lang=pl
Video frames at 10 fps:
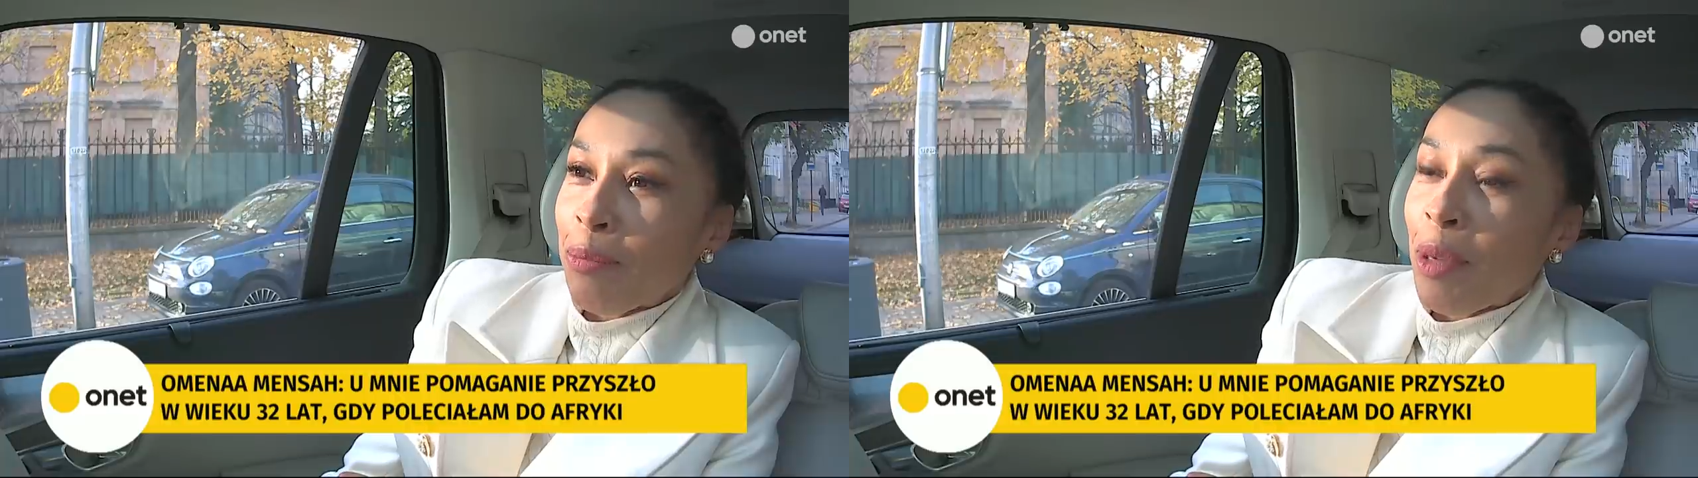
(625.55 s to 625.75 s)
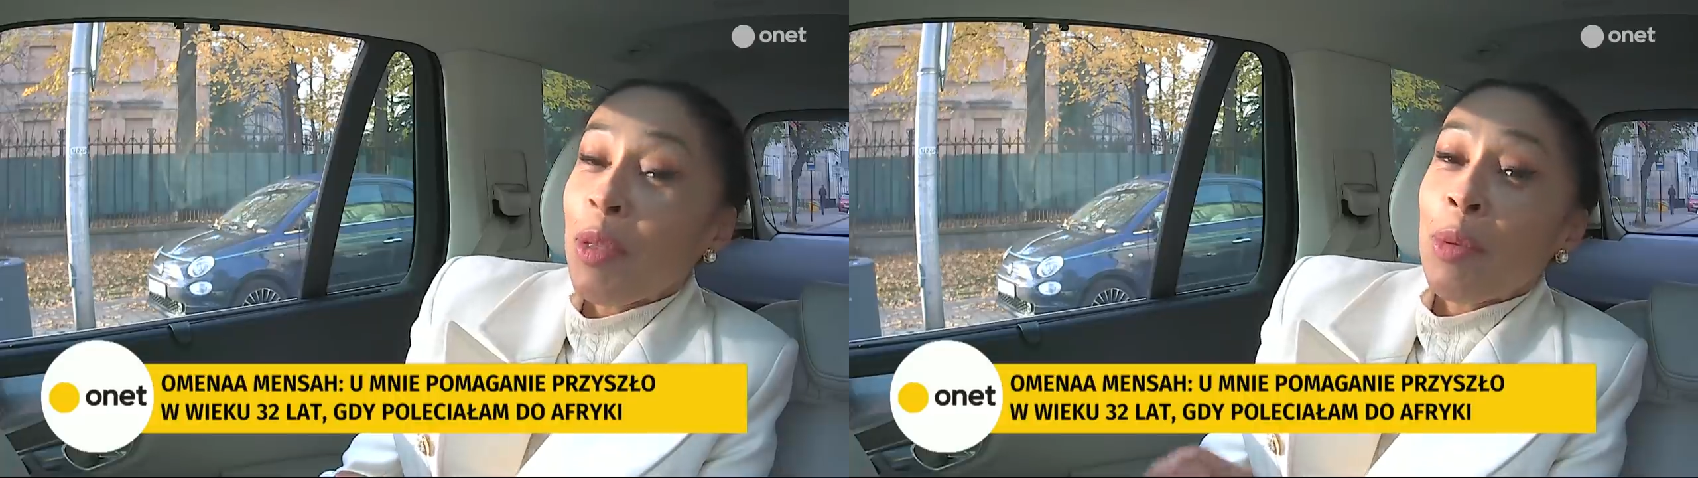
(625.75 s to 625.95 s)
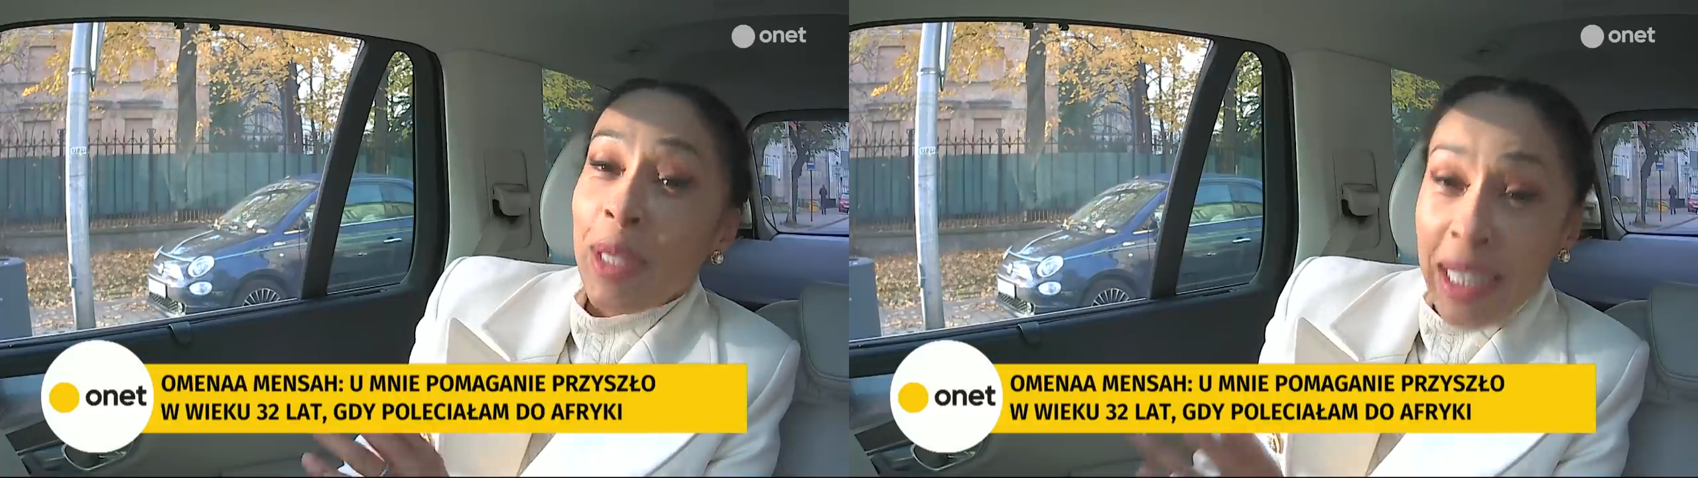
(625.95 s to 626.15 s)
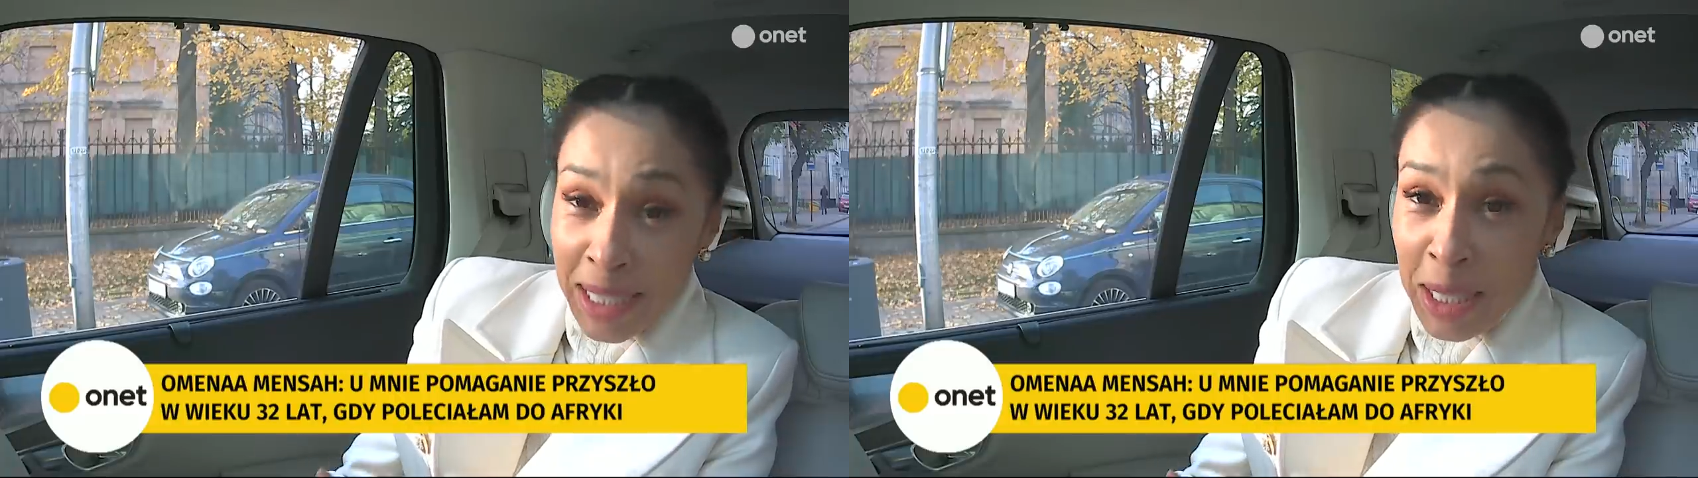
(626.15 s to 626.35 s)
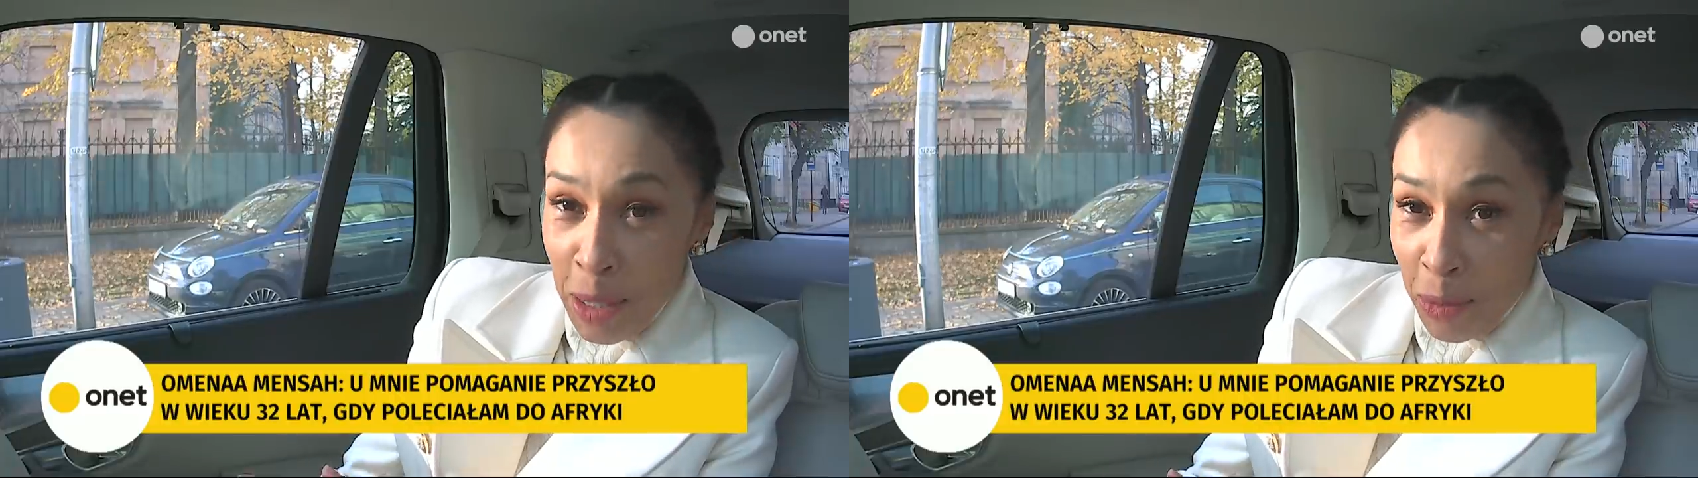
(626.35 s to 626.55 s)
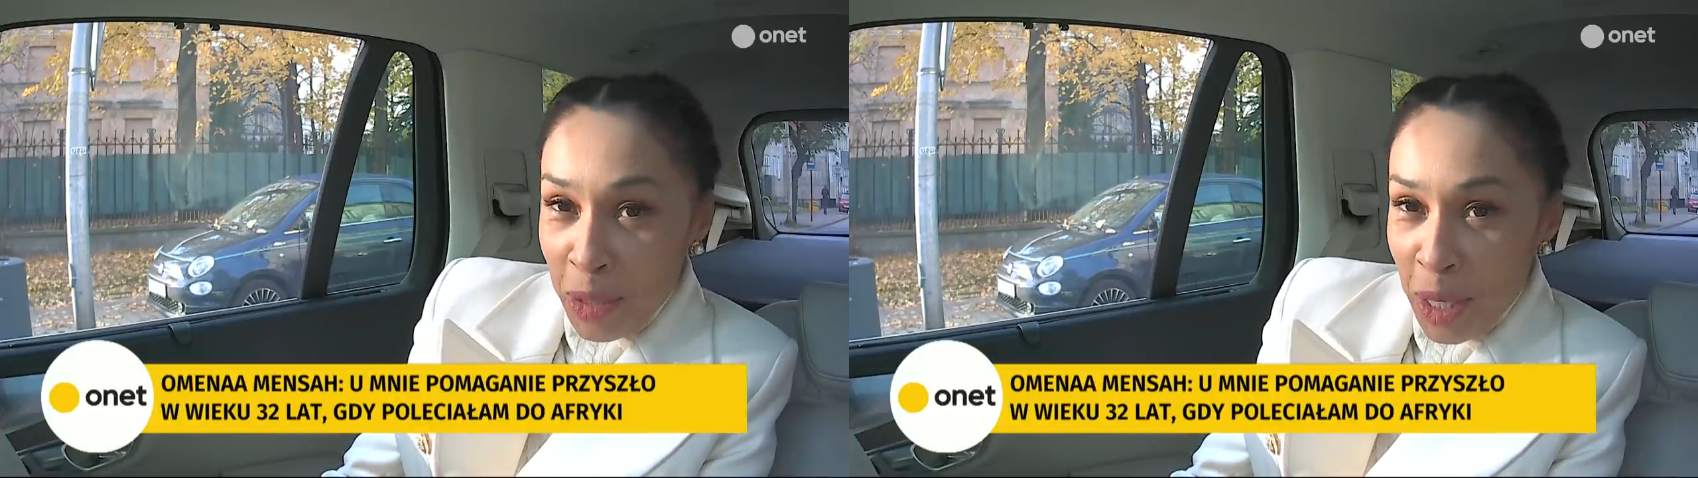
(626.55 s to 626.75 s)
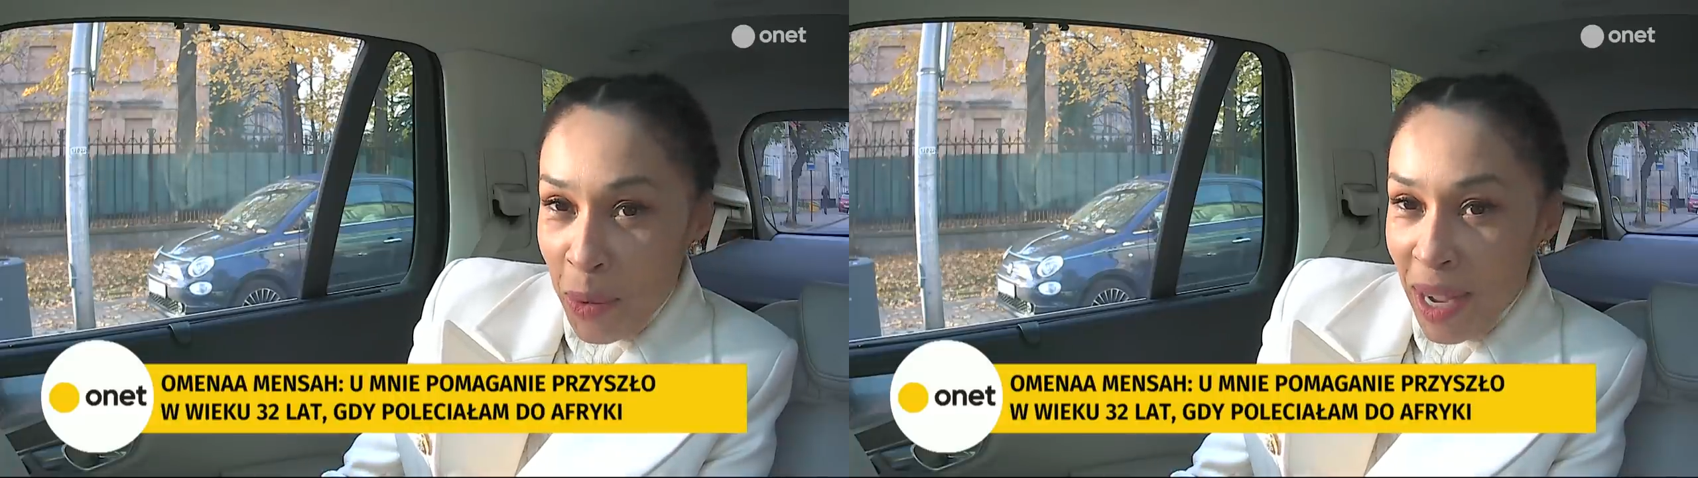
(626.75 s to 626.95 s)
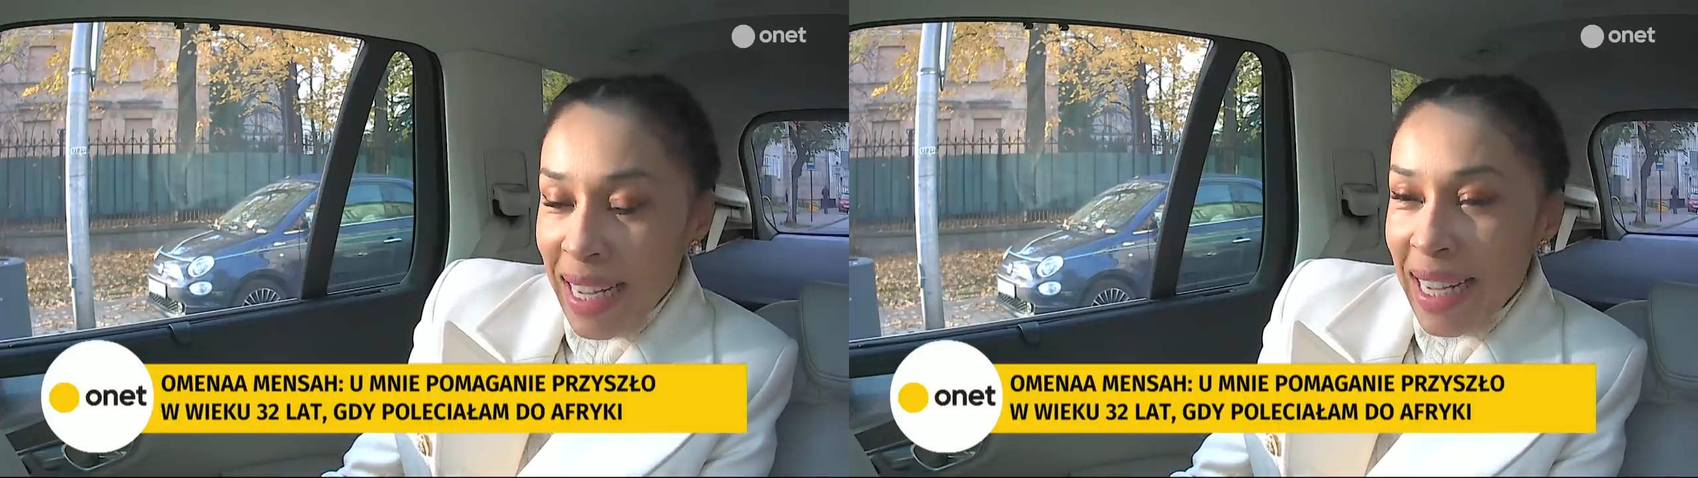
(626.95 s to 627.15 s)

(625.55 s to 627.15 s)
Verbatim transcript: pewnie bym tej decyzji nie podjęła.